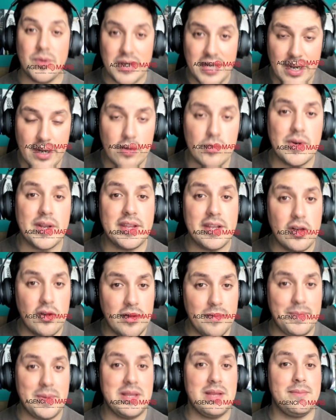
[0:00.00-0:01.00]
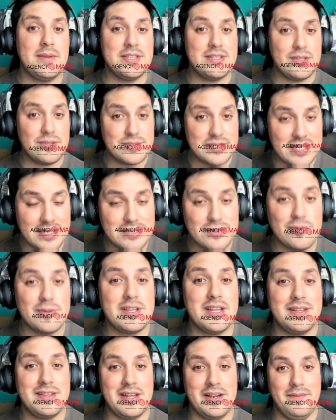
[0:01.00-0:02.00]
porque recuerden que los emprendimientos se
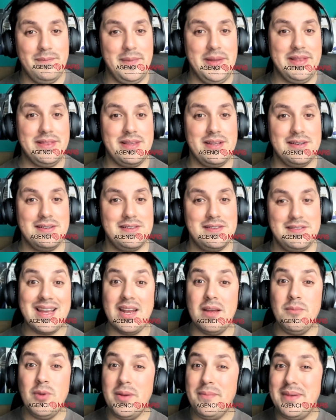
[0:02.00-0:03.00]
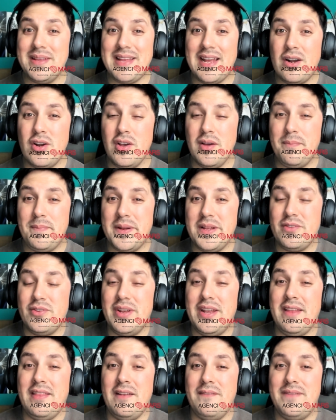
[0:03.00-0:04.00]
sustentan en ventas. Queremos invitar a los
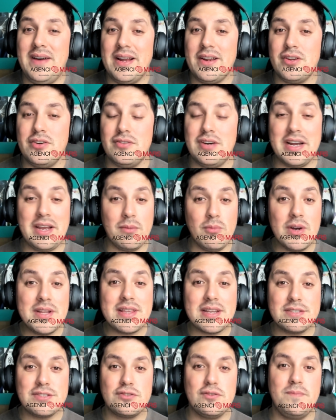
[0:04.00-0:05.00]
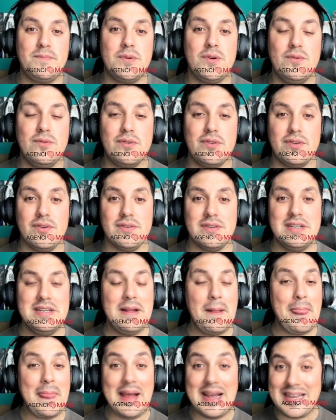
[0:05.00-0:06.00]
emprendedores del barrio a que muestren sus productos,
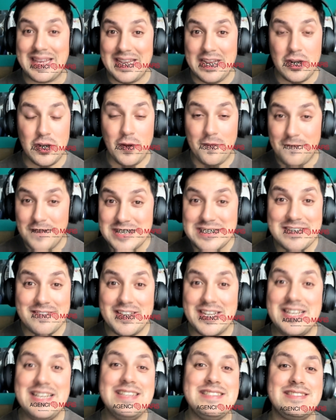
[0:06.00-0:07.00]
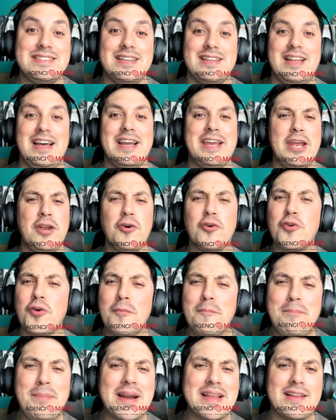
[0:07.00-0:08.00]
a que nos visibilicen, a que los
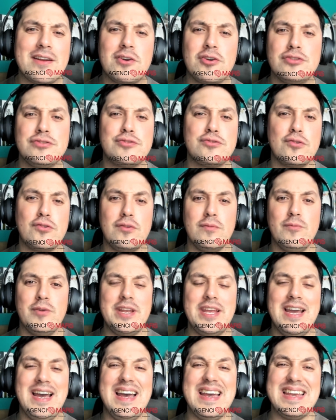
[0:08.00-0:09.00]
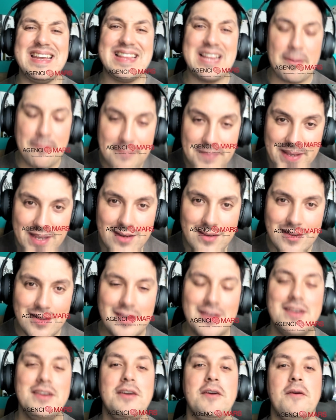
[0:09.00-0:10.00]
compartan con sus comunidades y también
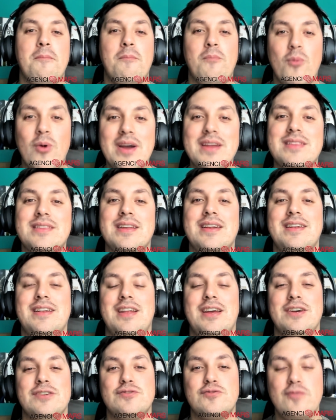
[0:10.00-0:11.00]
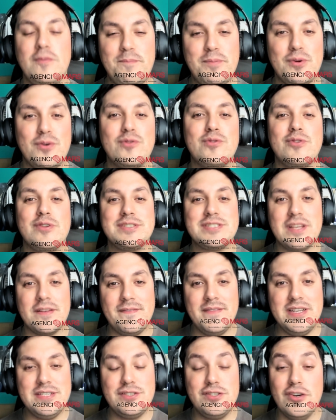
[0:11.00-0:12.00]
muestren su producto y
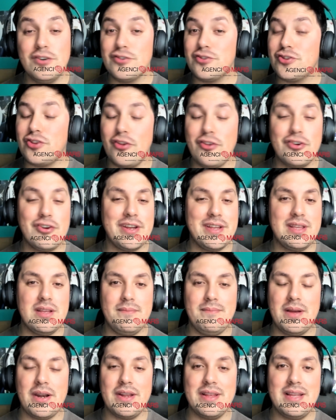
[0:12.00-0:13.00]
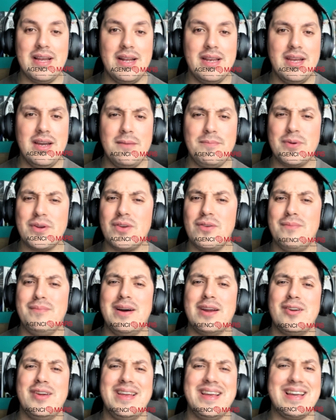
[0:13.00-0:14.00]
servicio, todo lo que está en Barrio Italia, porque es un
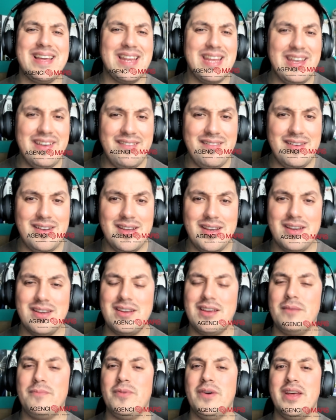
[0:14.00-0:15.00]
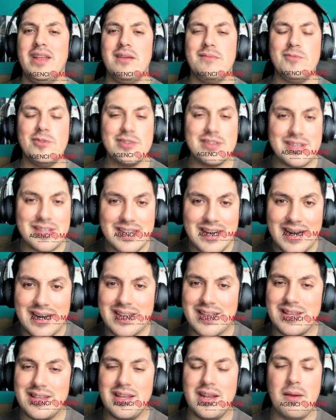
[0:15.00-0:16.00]
barrio increíble que puede
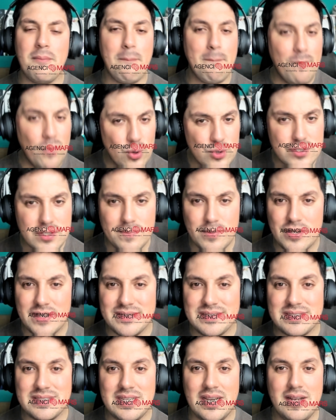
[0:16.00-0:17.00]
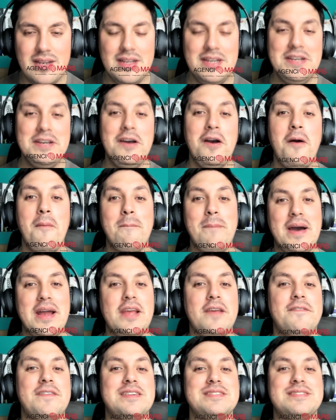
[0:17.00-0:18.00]
demostrar que tiene mucho potencial
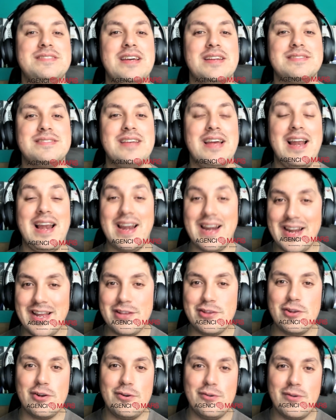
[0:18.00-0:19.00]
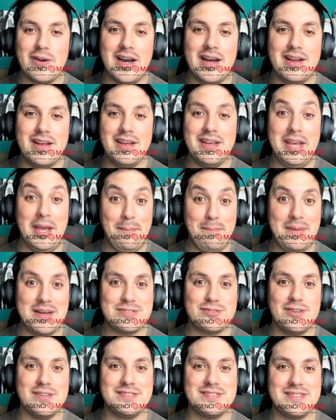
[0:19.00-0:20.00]
para diferenciarse del resto de los lugares y
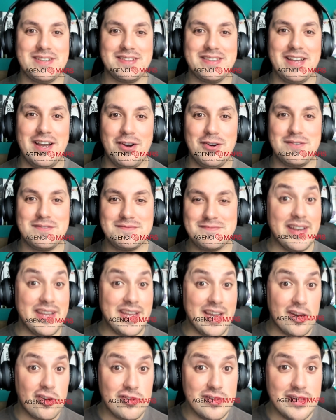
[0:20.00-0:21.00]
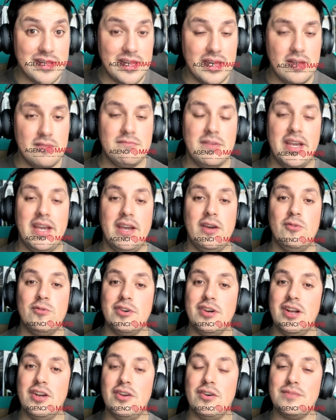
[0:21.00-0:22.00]
espacios en Santiago. Avenida Condel es
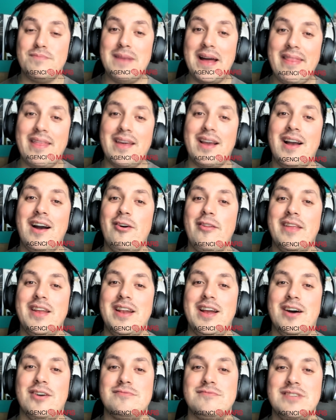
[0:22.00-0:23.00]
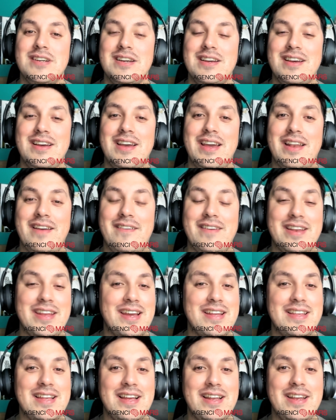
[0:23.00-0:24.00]
uno de los más dejados de lado. En
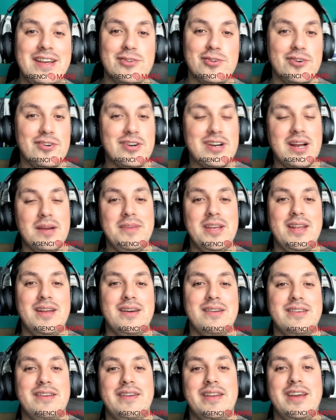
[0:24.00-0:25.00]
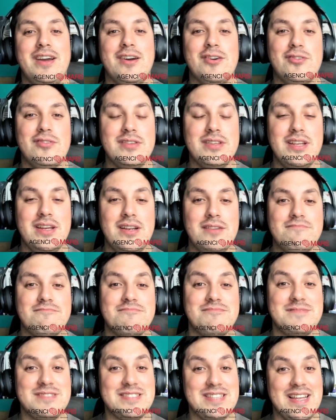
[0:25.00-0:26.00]
Avenida Italia todos caminan y Avenida Condel
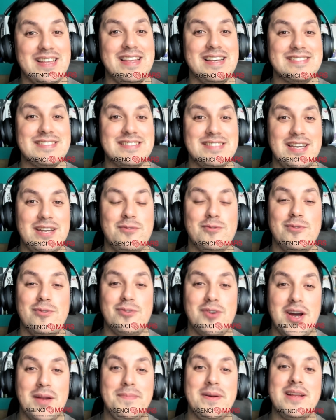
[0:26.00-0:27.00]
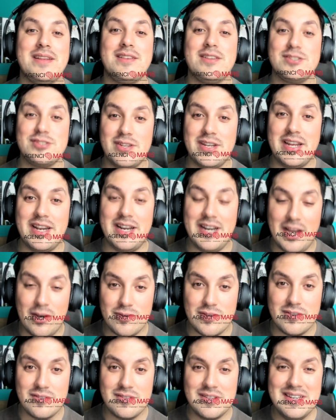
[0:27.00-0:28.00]
tiende a ser un lugar para estacionar el
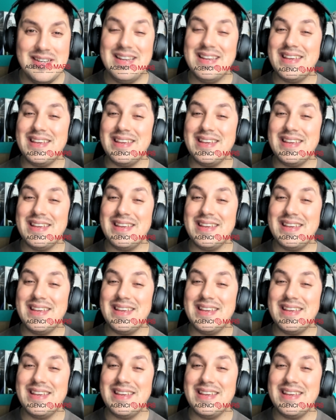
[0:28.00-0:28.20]
auto.